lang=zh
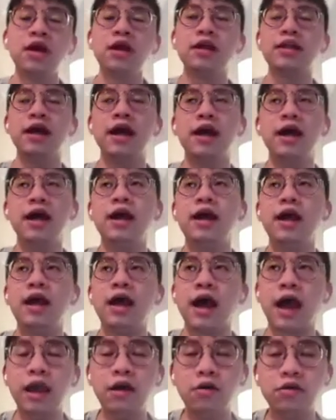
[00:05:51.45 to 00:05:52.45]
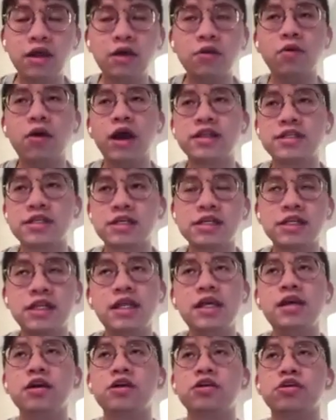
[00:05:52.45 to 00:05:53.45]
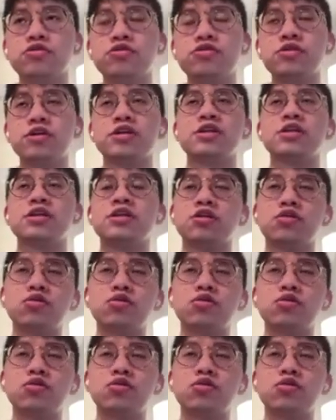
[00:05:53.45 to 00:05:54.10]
那还有另外，这是第一个有趣的事情，